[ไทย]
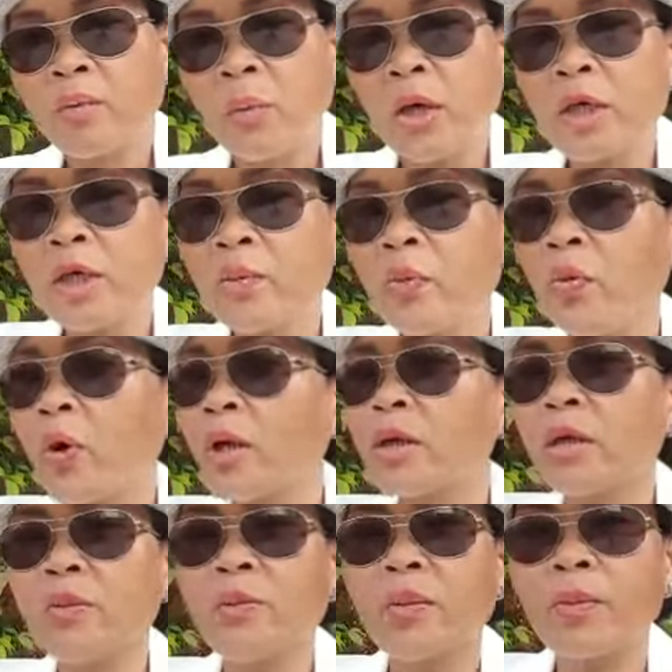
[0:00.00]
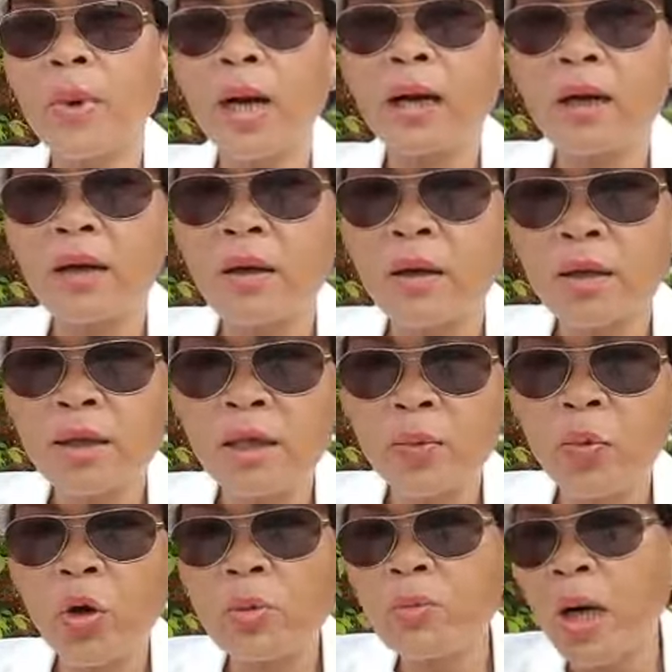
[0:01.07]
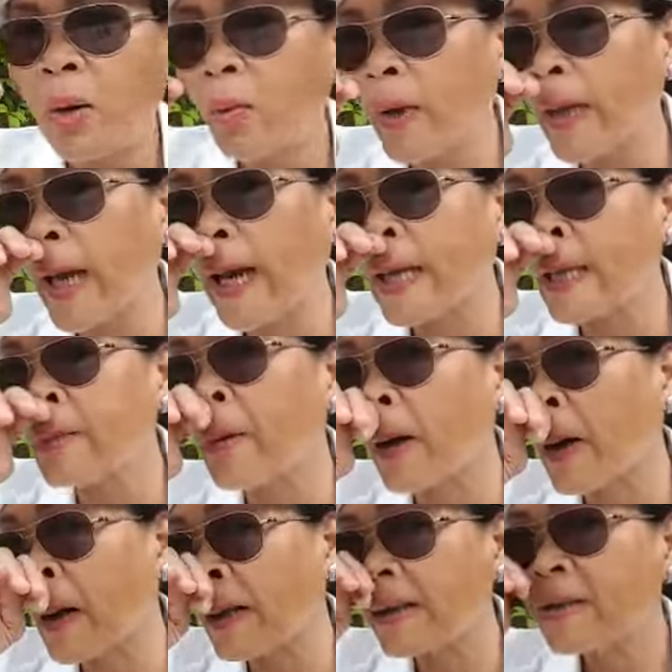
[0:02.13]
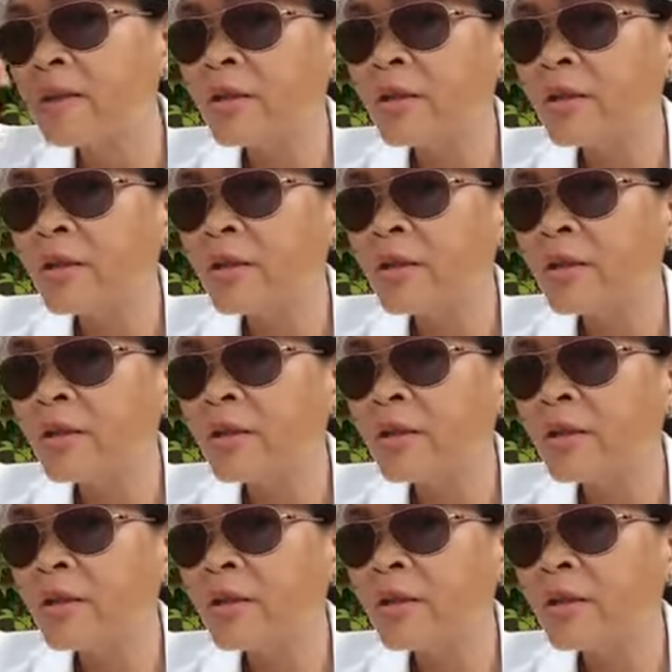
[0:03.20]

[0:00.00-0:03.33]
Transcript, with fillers: มักขี้พ่วนหรือมักขี้พ่นมักหม่ยไห่บอกค่ะ